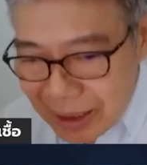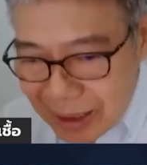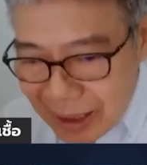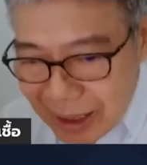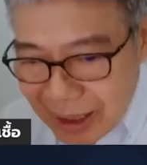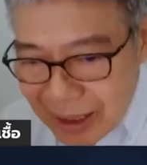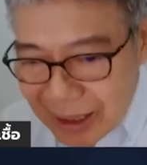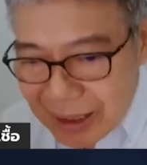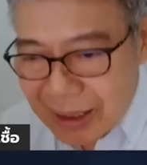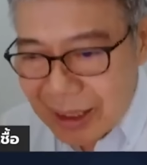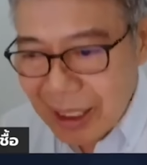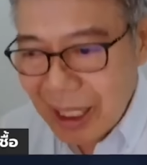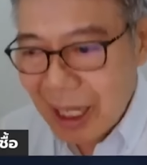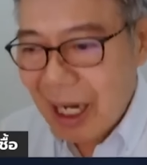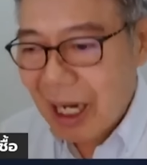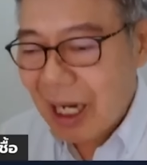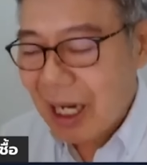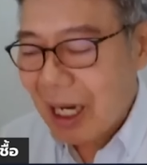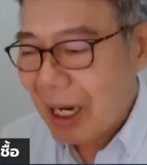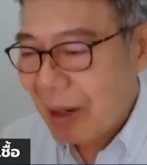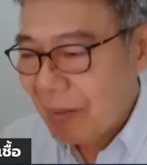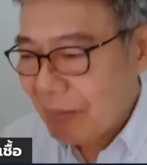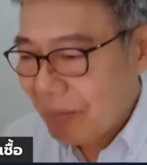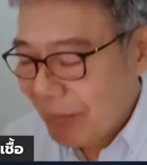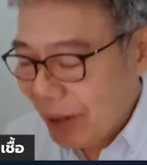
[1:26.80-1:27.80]
จีนจะ
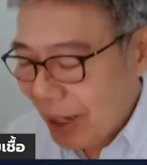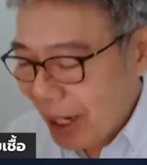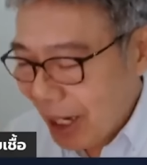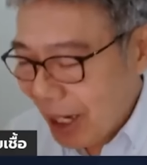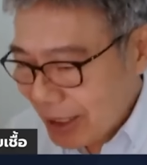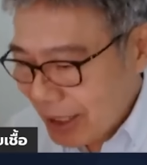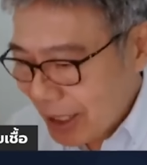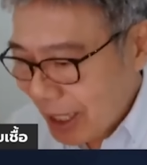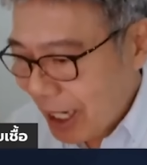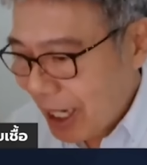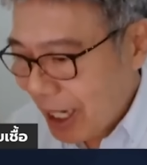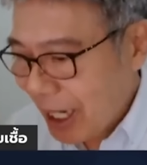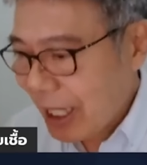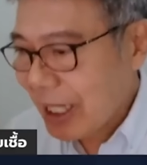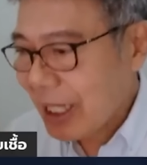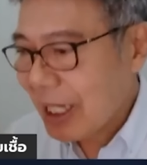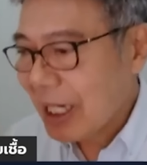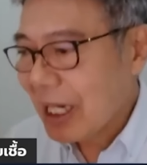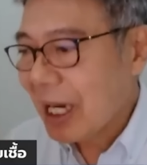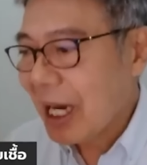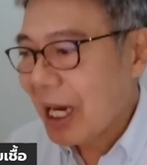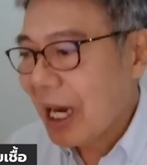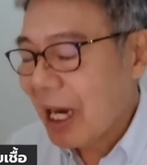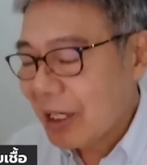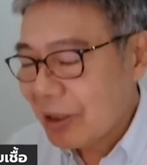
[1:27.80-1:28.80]
กลับมาใช้
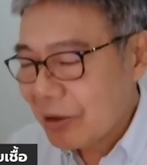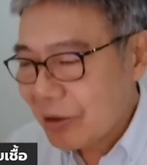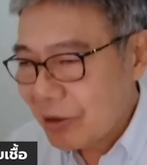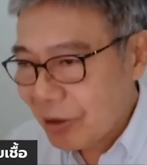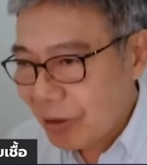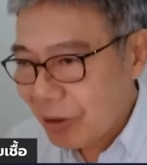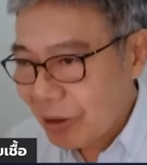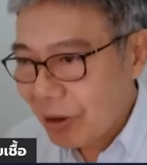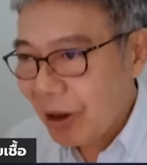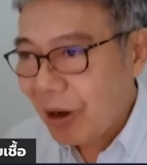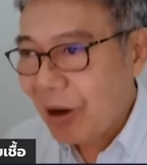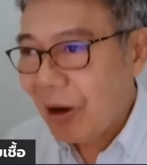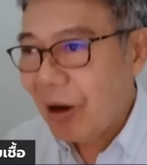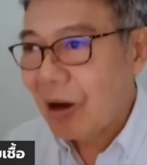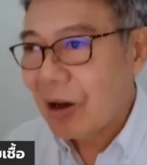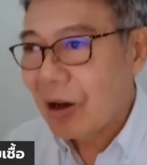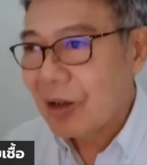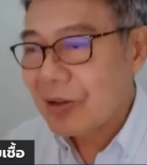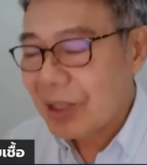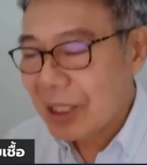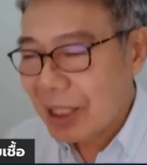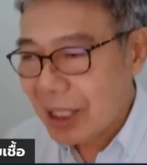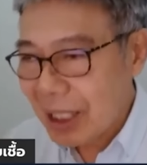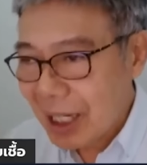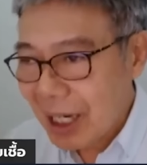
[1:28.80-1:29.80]
การส่งออก
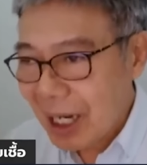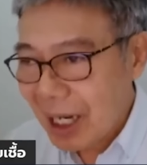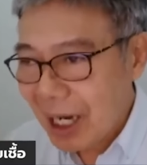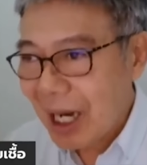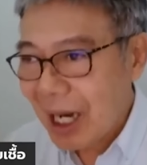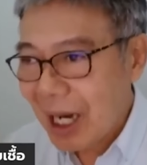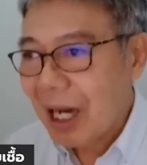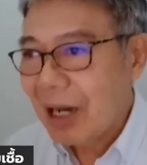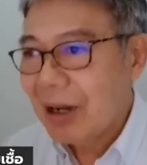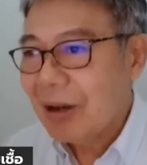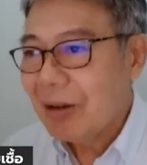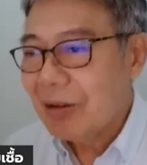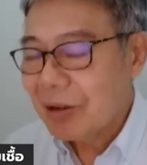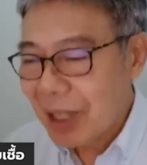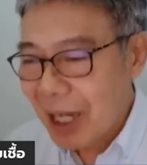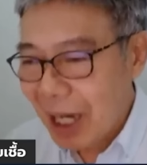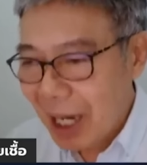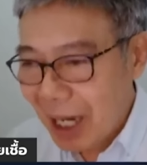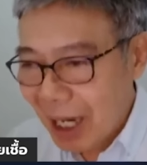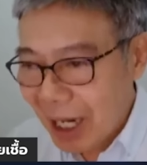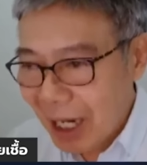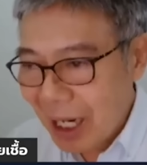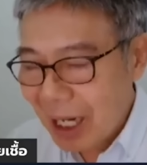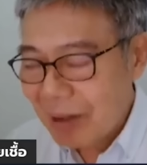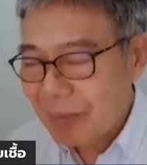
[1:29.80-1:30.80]
สินค้าอุตสา
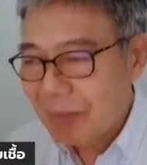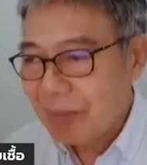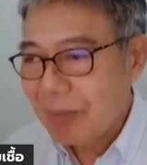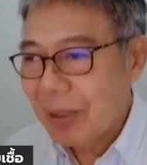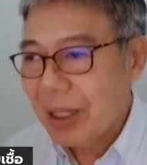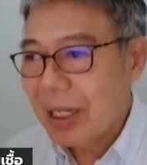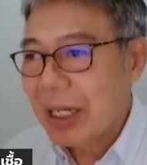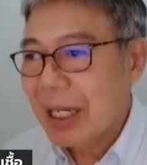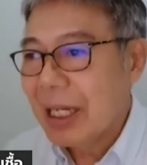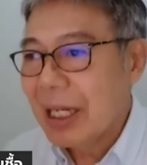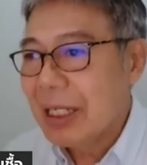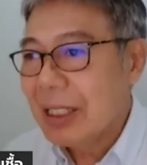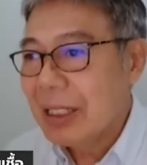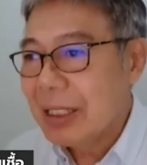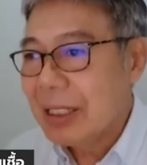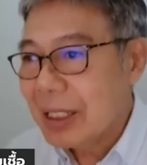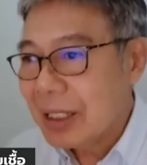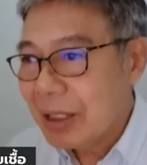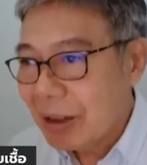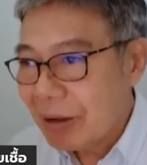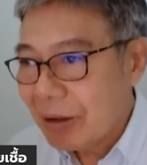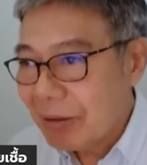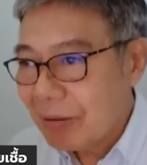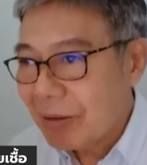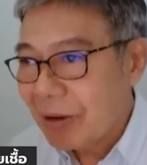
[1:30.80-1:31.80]
หกรรมเป็น
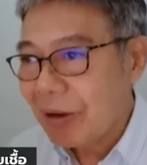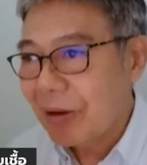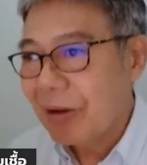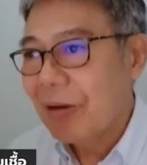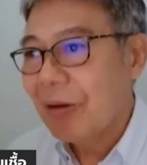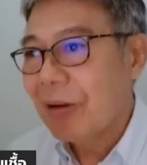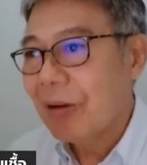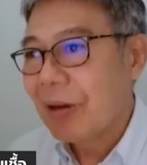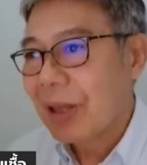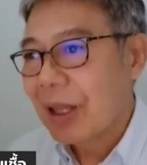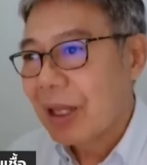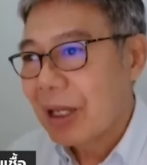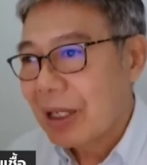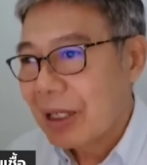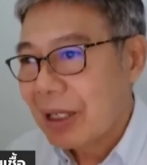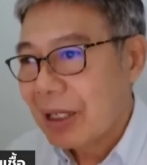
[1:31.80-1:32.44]
engine of growth